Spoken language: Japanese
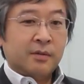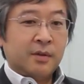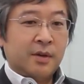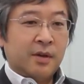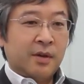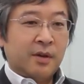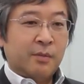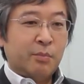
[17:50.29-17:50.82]

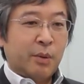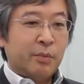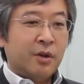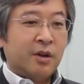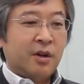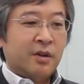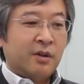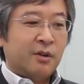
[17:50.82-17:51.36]
で、民
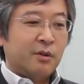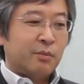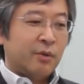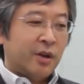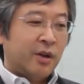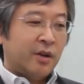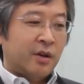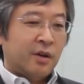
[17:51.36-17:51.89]
間企業も
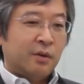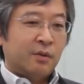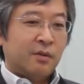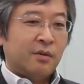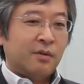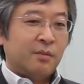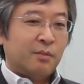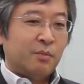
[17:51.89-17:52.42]
ね、
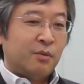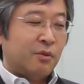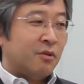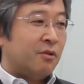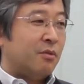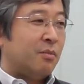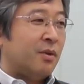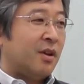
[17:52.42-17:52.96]
某
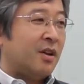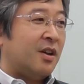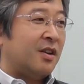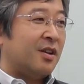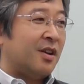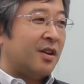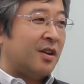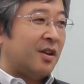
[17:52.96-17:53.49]
有名携
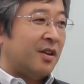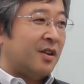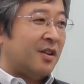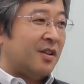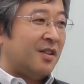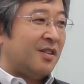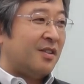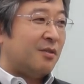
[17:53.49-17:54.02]
帯キャリア
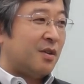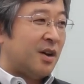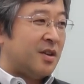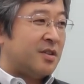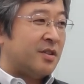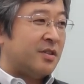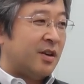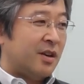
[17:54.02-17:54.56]
の会
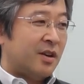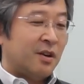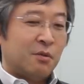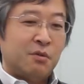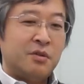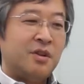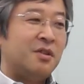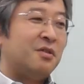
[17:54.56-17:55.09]
社さんなんか
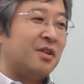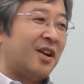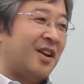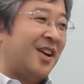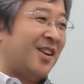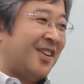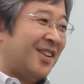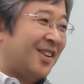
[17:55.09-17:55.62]
5人ぐらい
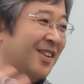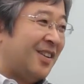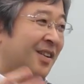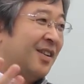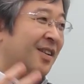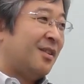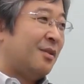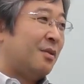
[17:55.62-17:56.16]
送
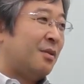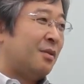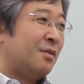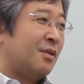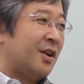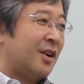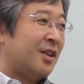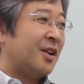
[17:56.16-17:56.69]

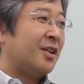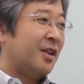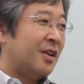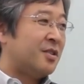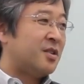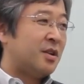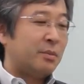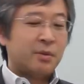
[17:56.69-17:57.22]
られたりね、
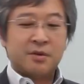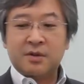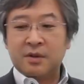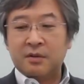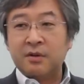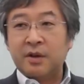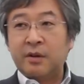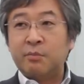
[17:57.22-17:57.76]
してますけ
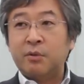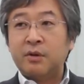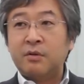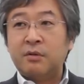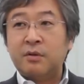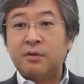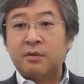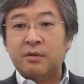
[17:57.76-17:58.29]
どね、もうい
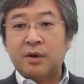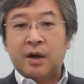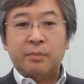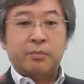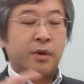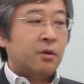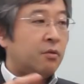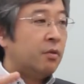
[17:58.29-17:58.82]
ろいろ
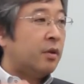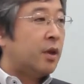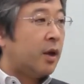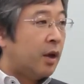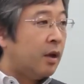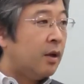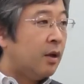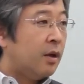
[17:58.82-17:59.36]
官民超えて
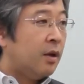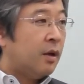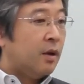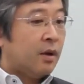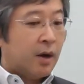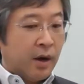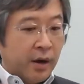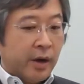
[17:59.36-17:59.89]
ね、
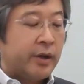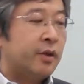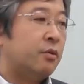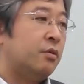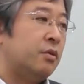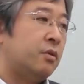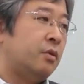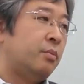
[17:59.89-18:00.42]
考えてい
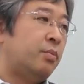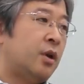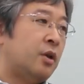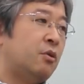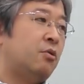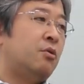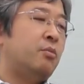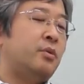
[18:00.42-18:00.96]
こうっていう
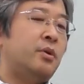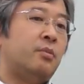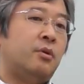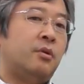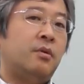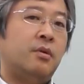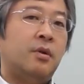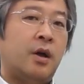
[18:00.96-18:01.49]
プラットフォームにも、
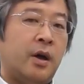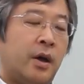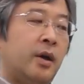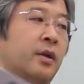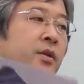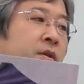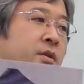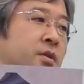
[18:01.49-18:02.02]
し
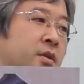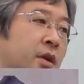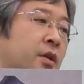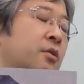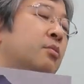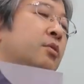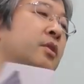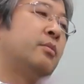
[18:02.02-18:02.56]
たい
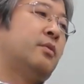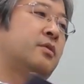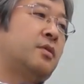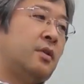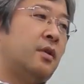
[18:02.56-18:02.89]
と思ってます。